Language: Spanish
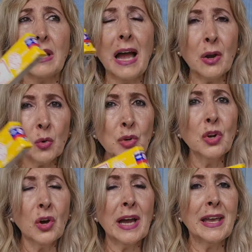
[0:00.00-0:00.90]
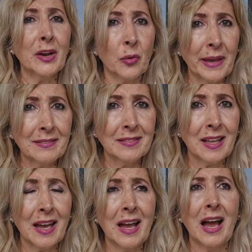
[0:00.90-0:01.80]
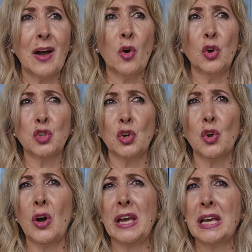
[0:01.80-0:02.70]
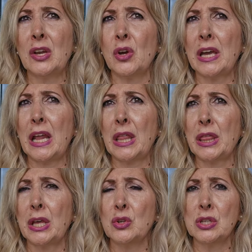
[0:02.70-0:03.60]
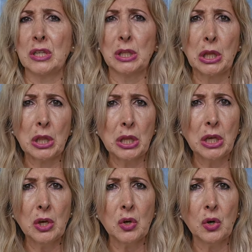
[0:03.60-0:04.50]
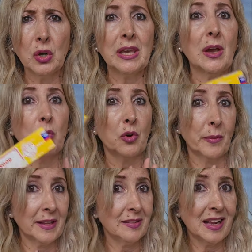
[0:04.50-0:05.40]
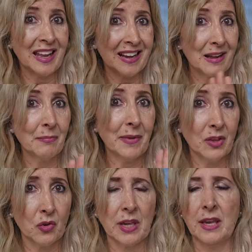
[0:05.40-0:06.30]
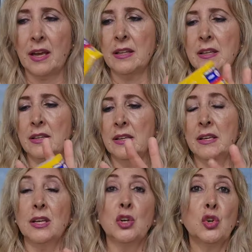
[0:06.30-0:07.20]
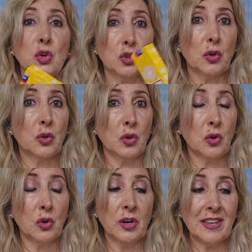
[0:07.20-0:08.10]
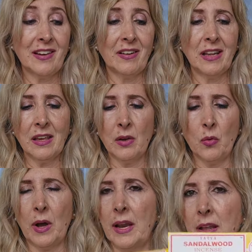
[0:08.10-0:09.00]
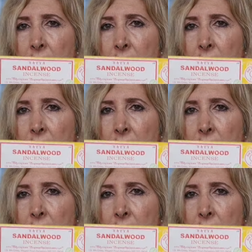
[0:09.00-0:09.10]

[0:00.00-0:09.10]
Algunos los hay a 90, otros los hay creo que era a 0,75 y a 1,20 la gran mayoría. No todos los olores ya valen igual.